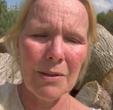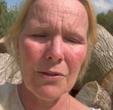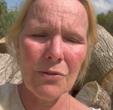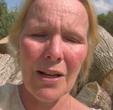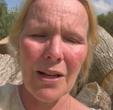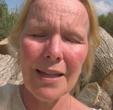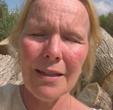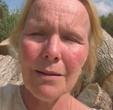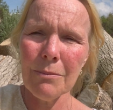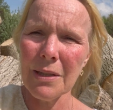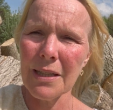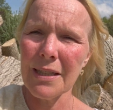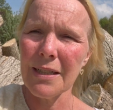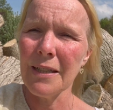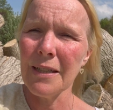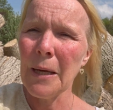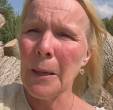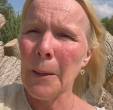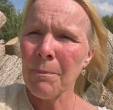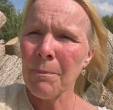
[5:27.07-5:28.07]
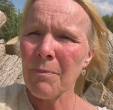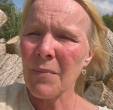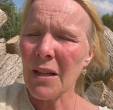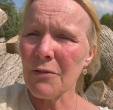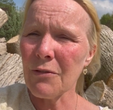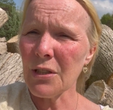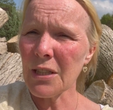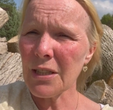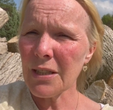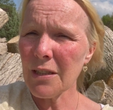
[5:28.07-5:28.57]
Also alle meine
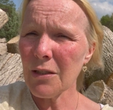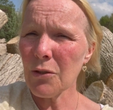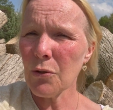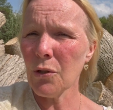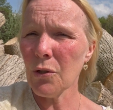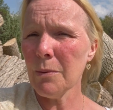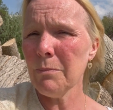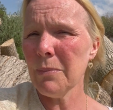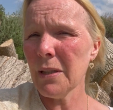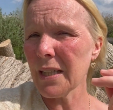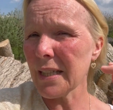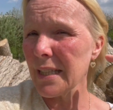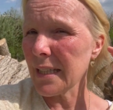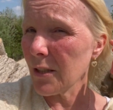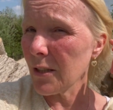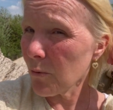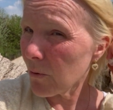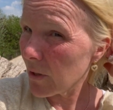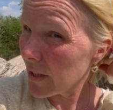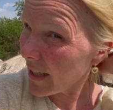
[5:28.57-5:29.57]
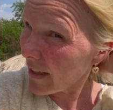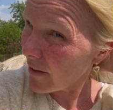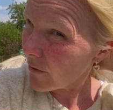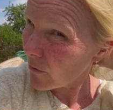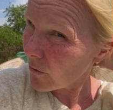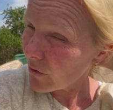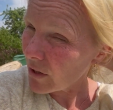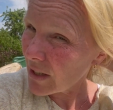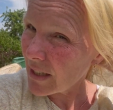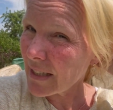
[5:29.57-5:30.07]
wichtigen Körperregionen,
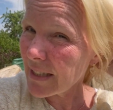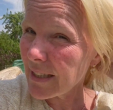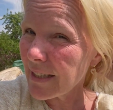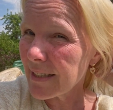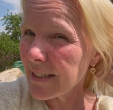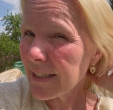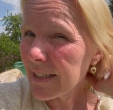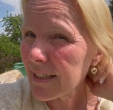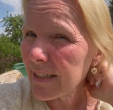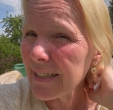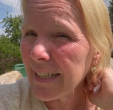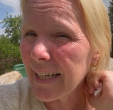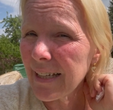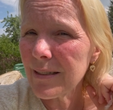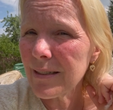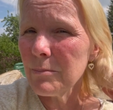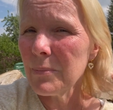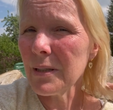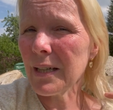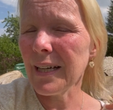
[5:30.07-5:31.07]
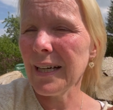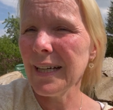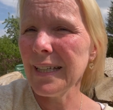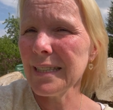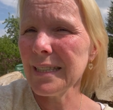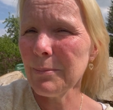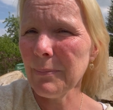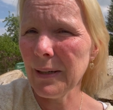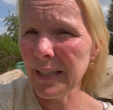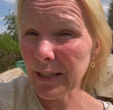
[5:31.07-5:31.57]
also hier der
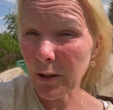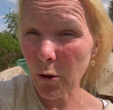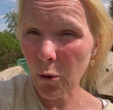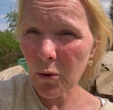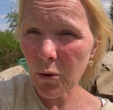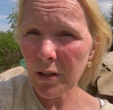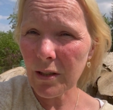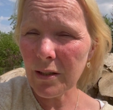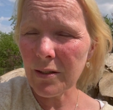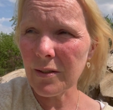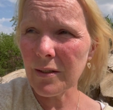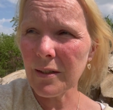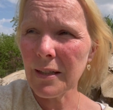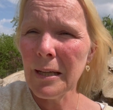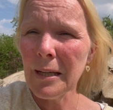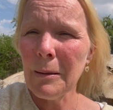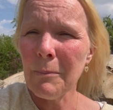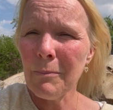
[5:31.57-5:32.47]
Nackenbereich, meine mein Rücken,